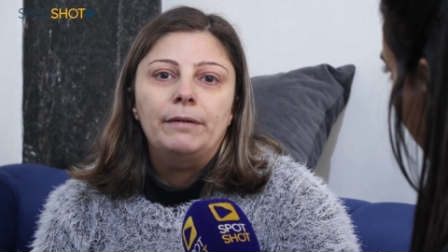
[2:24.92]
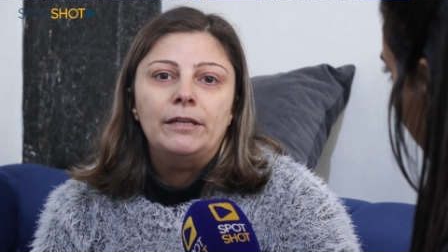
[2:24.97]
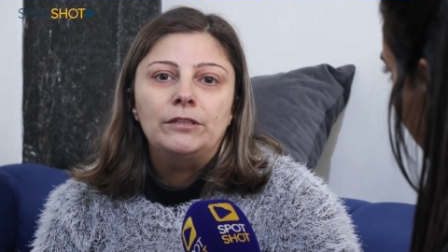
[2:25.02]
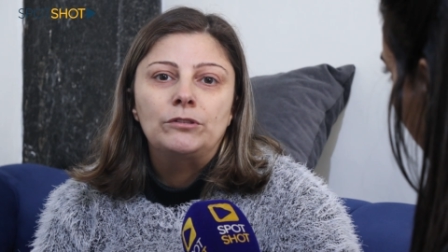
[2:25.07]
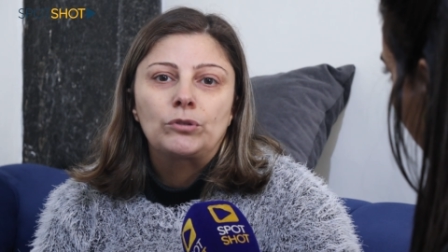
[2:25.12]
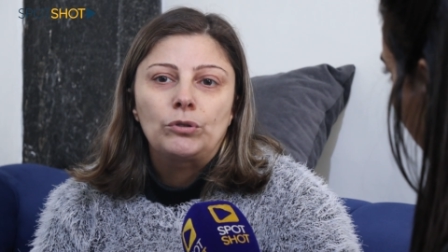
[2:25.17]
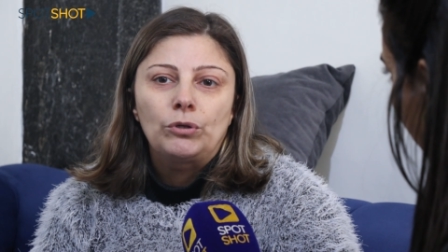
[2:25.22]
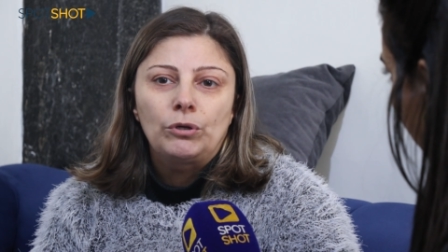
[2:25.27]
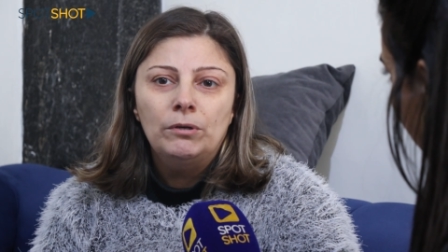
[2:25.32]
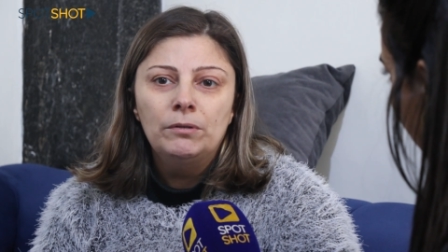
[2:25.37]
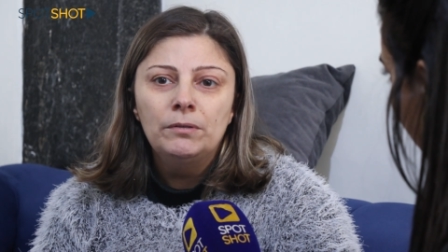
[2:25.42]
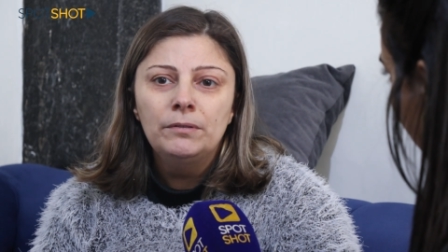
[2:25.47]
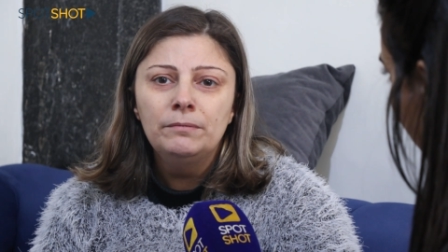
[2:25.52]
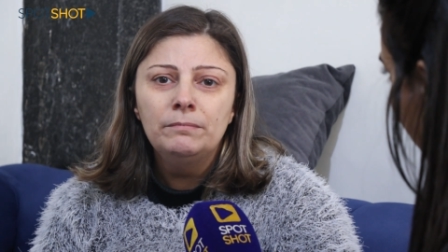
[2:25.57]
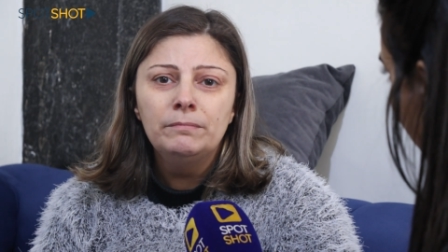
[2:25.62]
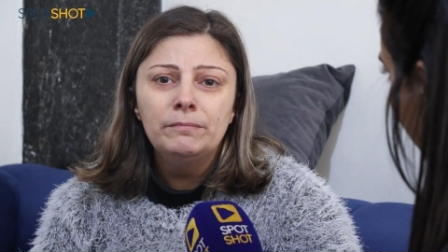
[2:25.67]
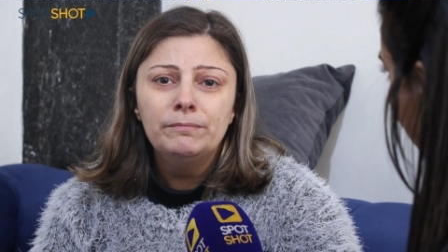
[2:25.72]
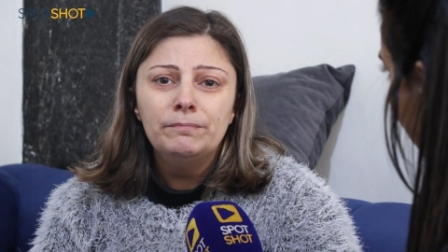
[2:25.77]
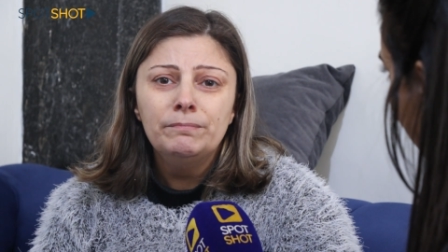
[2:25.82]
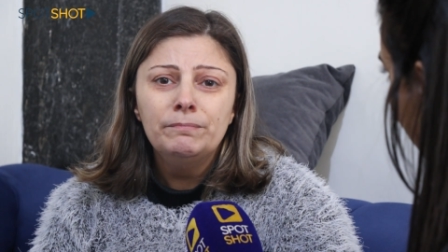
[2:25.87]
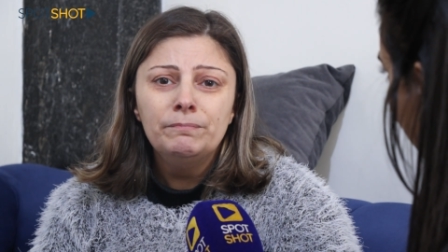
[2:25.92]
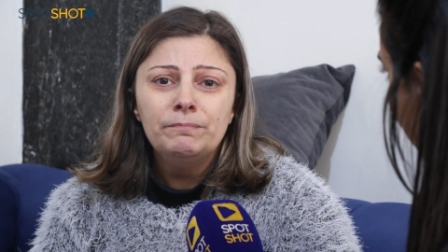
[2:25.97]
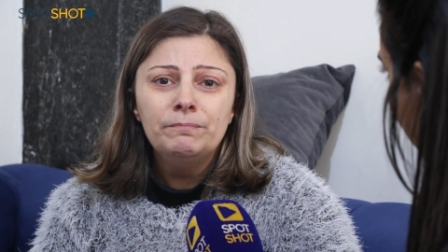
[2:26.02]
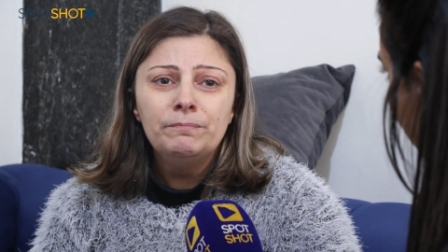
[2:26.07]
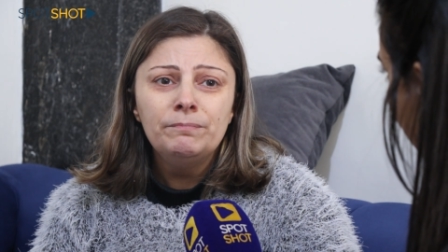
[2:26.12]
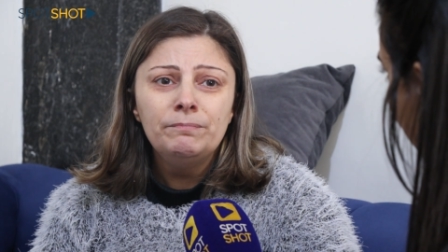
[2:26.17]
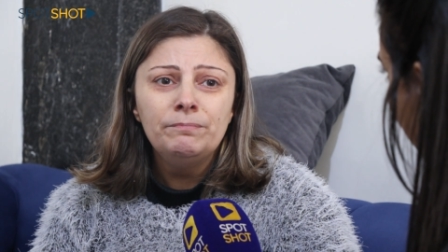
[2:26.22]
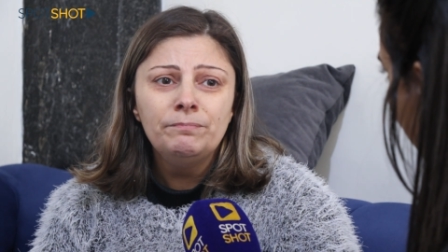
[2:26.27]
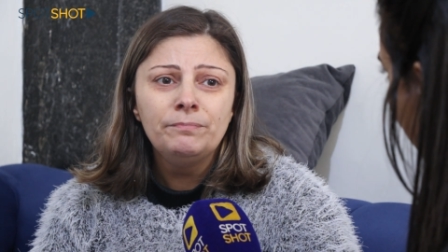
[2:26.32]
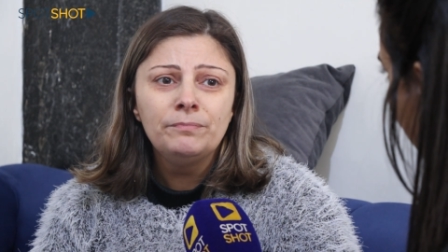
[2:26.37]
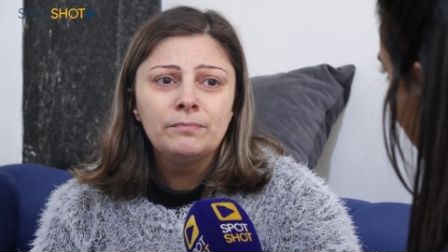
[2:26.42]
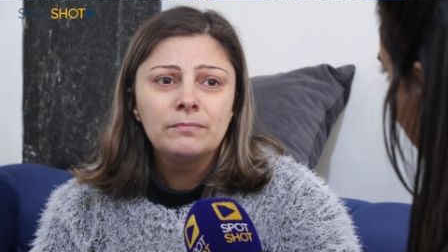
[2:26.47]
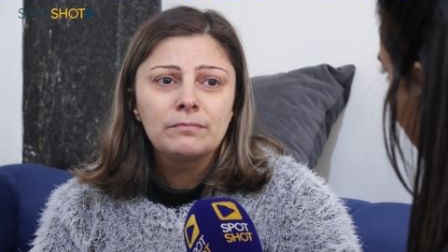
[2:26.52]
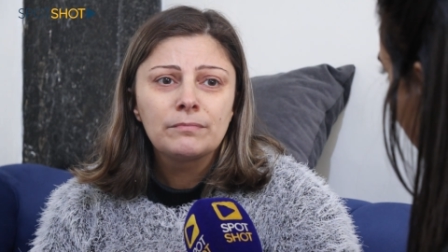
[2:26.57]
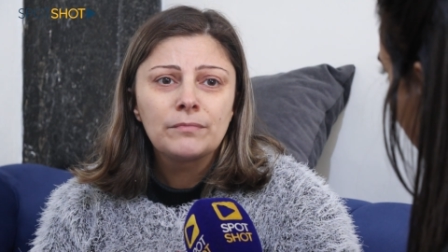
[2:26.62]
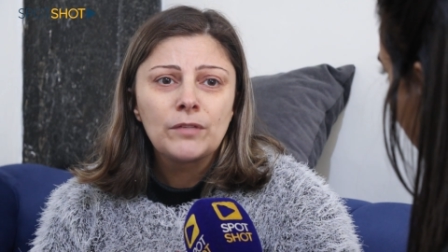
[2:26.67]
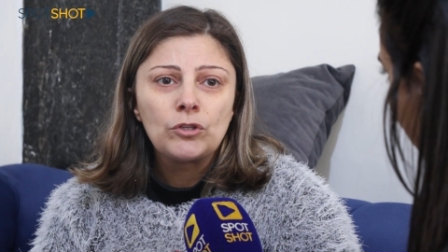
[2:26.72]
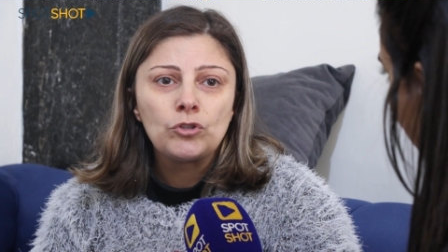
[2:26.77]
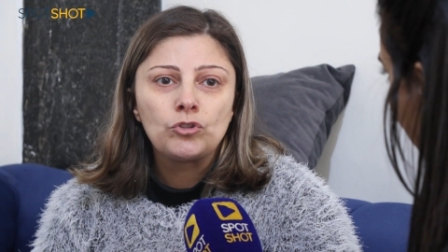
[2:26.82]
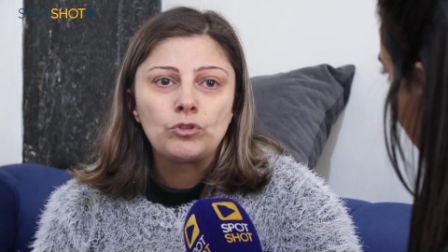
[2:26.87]
لبنته
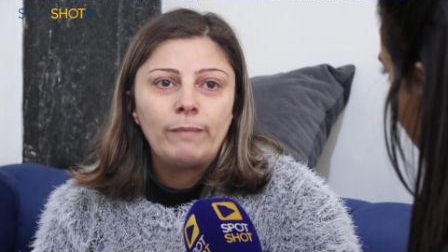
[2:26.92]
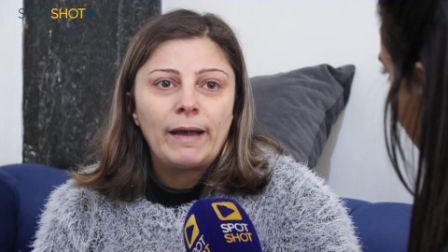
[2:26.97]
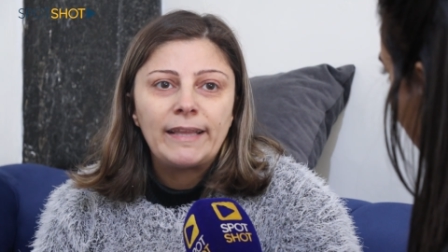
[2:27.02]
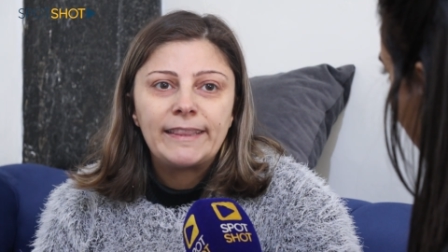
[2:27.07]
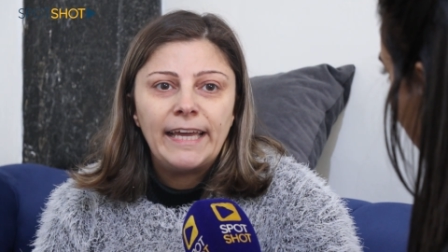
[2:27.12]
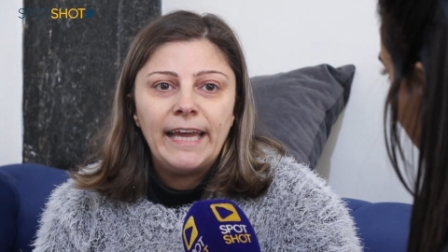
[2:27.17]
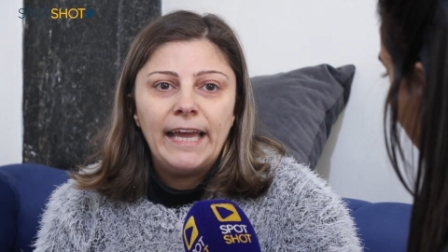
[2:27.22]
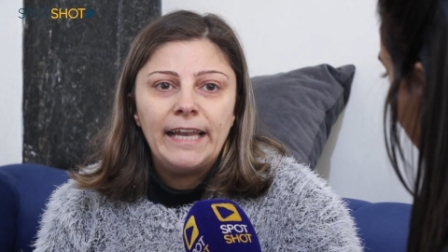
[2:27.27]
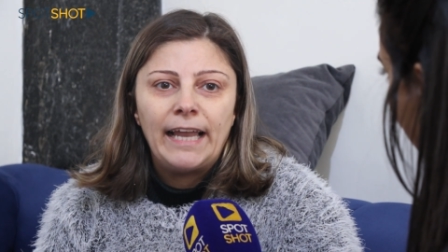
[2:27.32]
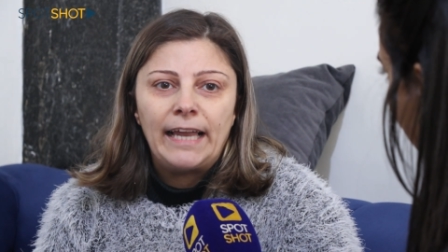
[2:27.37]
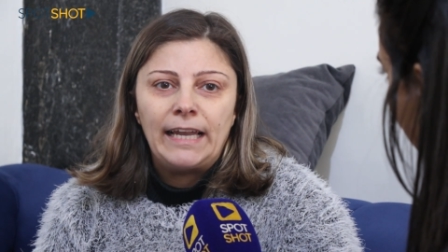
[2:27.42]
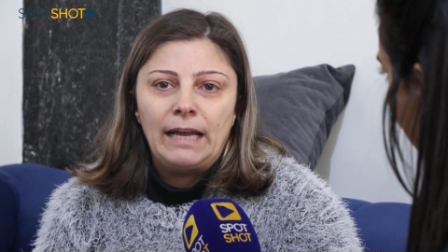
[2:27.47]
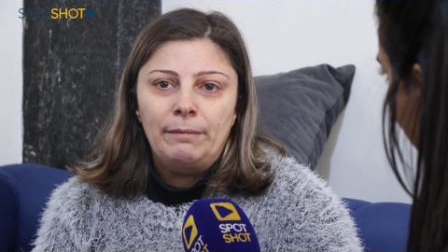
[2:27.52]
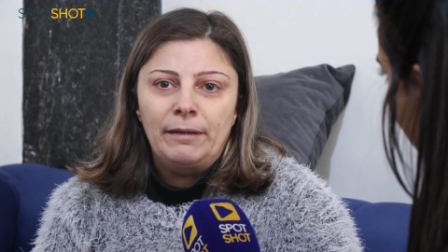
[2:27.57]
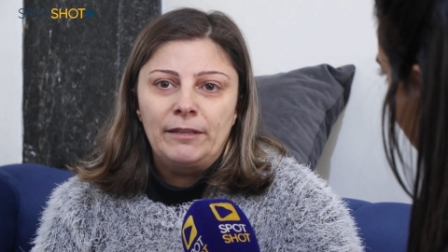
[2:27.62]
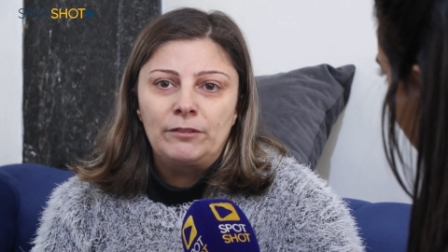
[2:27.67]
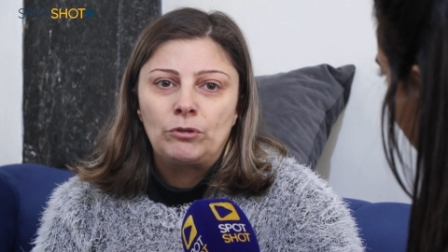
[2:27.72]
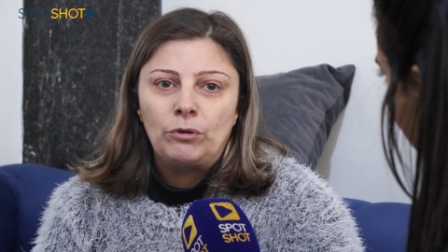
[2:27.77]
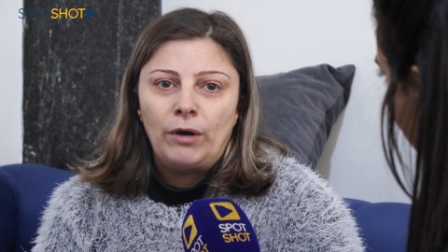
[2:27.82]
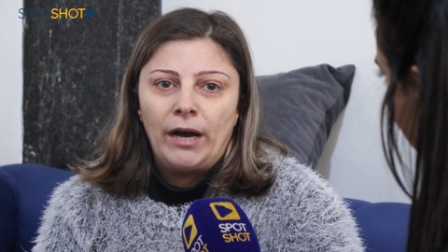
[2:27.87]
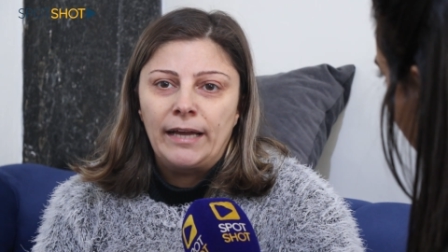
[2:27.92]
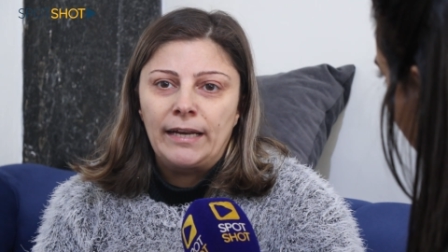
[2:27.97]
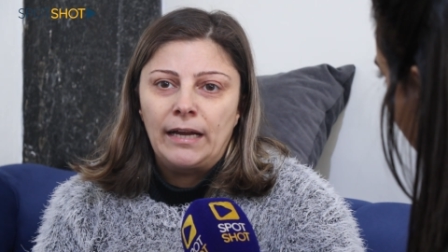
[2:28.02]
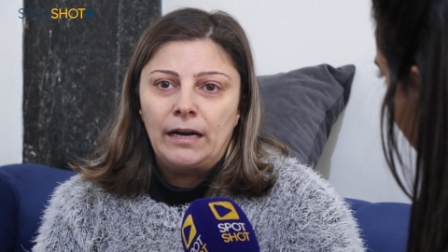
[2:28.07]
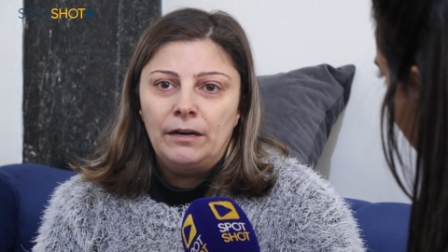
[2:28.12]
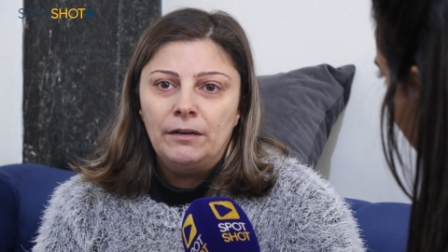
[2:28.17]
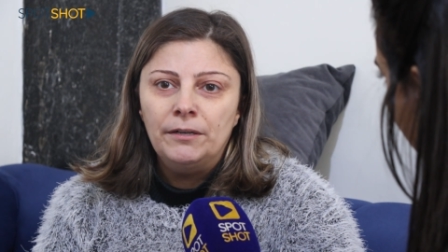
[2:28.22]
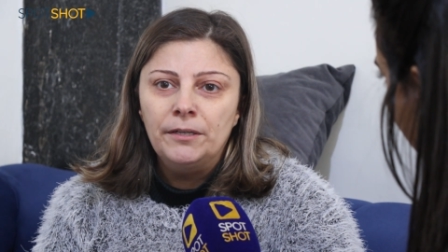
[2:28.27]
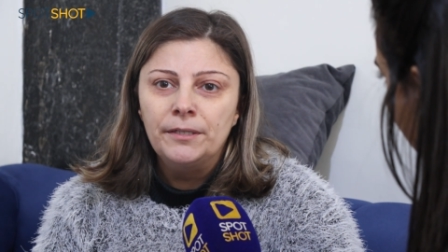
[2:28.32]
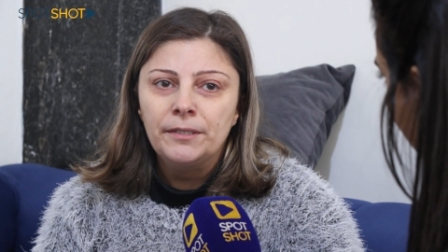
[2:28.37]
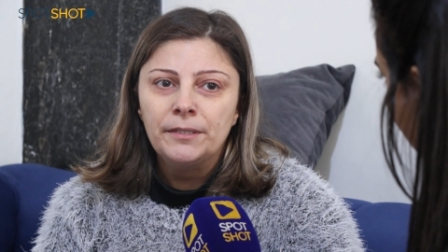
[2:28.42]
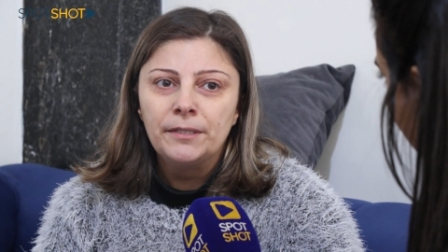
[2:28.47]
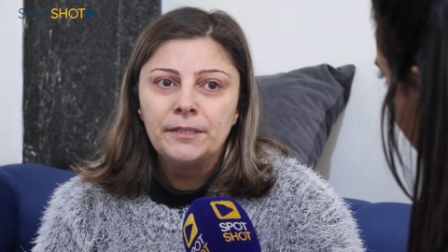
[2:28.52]
شو بدي إلا لبنته انا؟